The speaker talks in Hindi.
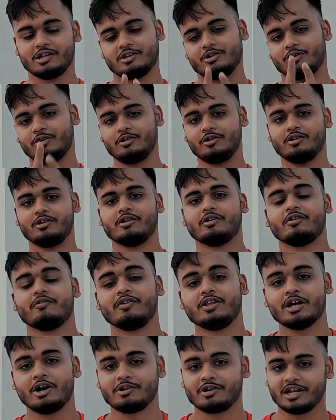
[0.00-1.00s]
तो
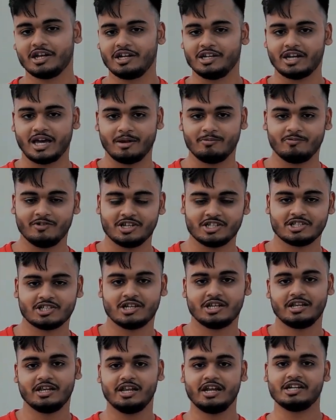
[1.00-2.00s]
विदाउट एनी टाइम
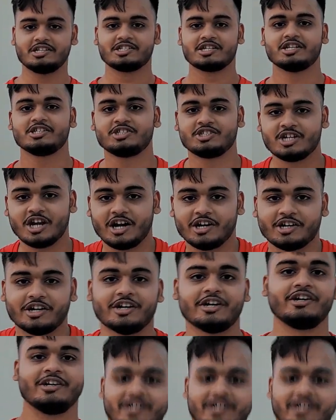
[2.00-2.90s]
वेस्ट लेट्स गेट स्टार्ट